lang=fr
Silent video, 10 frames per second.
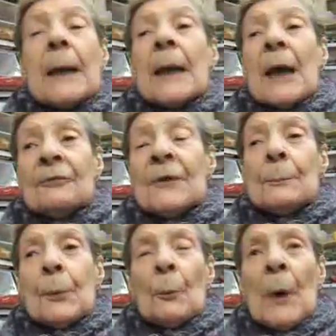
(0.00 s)
Et la vie
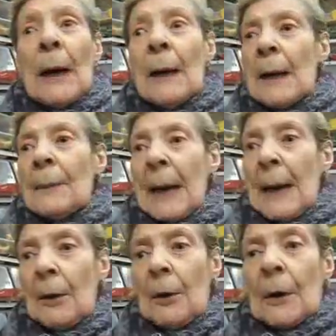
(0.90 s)
pour moi, eh ben
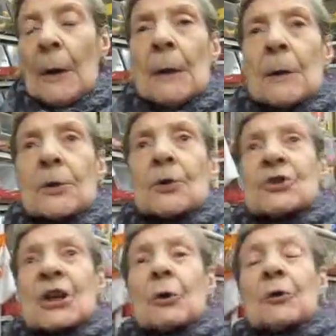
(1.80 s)
alors que
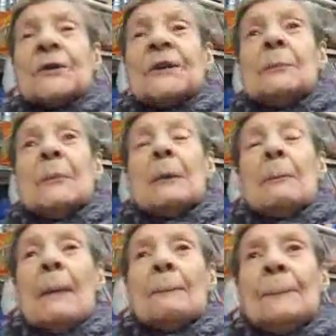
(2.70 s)
j'ai que 10
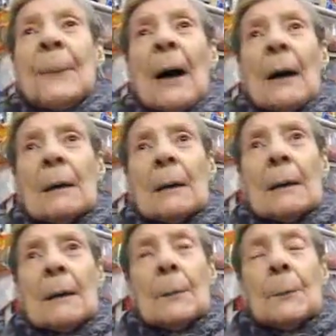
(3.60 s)
000, même pas,
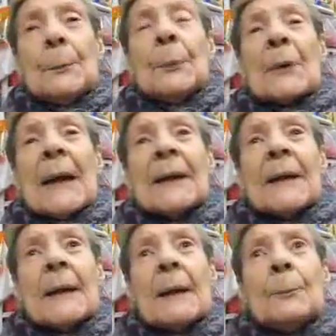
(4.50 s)
pour
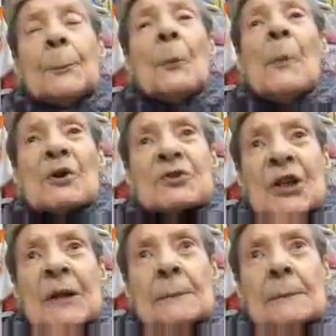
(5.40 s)
l'année, pour
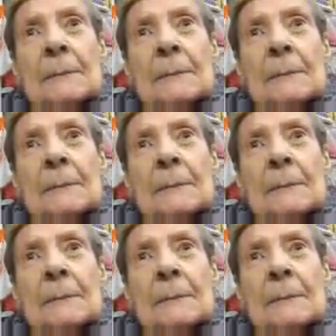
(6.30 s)
manger.